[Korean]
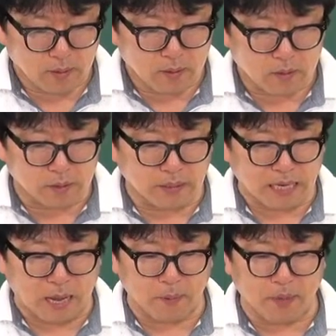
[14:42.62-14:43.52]
그런데
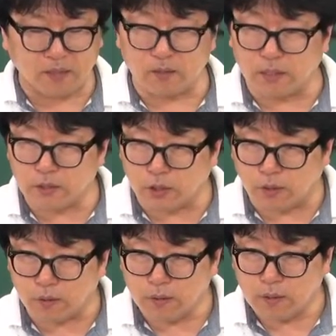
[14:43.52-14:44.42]
갑이 병한테
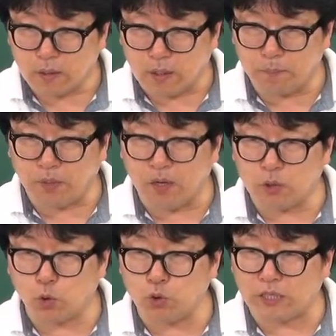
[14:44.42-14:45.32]
넘기죠? 그럼 병이
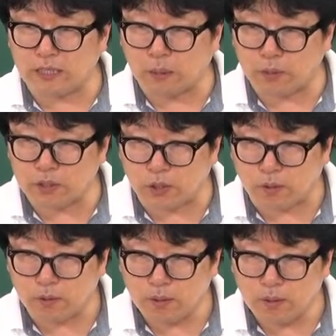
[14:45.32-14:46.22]
소유자가 된다고
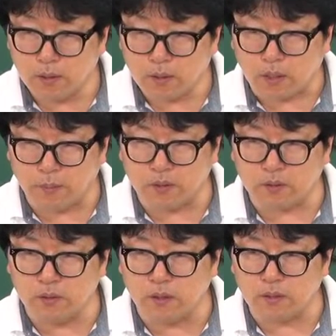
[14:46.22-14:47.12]
그랬죠? 그러면
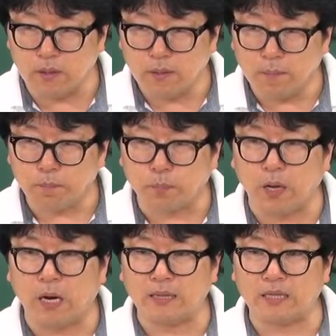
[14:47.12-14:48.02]
을은
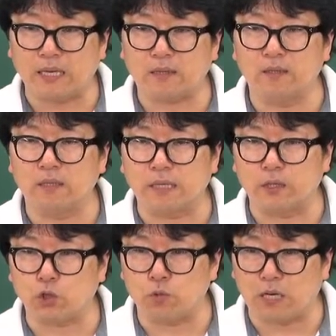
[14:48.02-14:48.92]
병한테 등기를
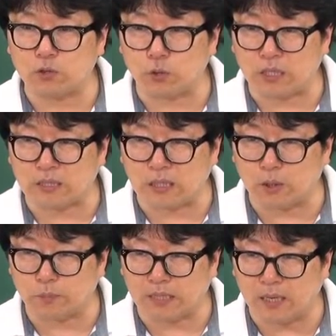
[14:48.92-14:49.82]
청구할 수 있다,
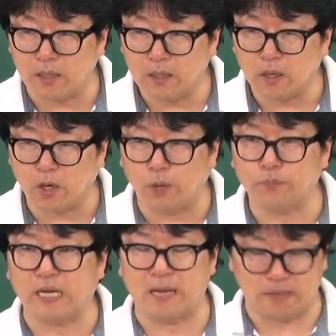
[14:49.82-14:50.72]
없다?
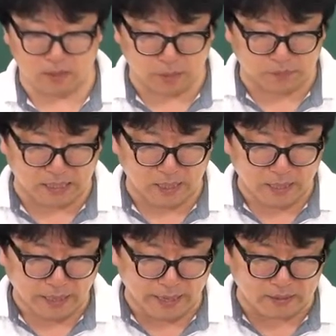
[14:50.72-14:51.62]
없다, 이 말이죠. 없다.
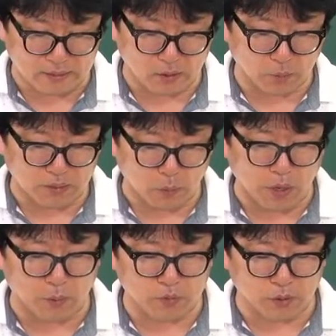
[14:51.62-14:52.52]
X 없다. 왜
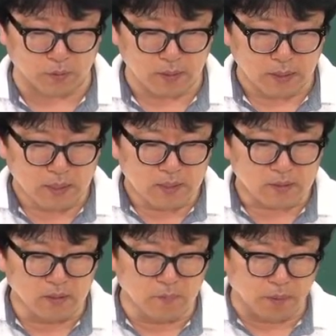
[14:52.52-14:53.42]
없죠?
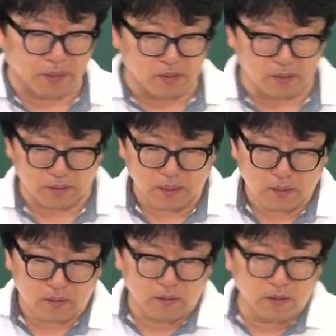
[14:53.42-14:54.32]
을은 봐봐, 을은.
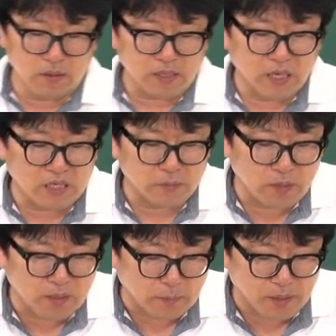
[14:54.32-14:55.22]
을은
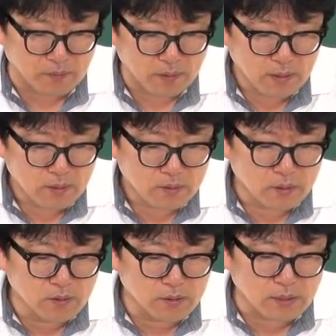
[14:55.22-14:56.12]
20년이 되면
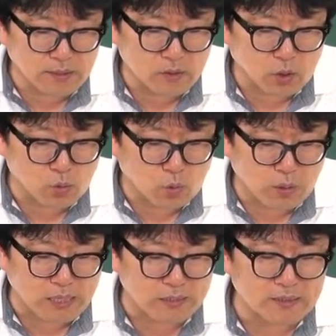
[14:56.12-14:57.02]
등기
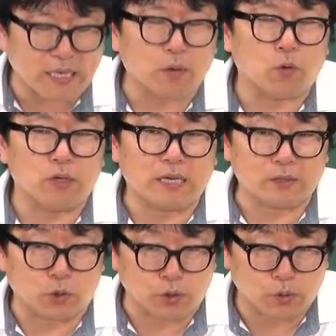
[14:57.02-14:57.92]
청구권이라는 채권을
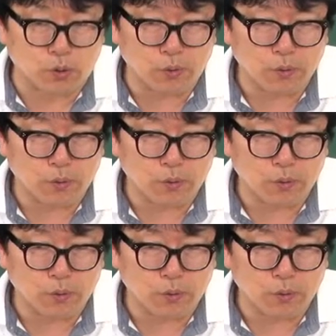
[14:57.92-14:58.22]
가지고 있고,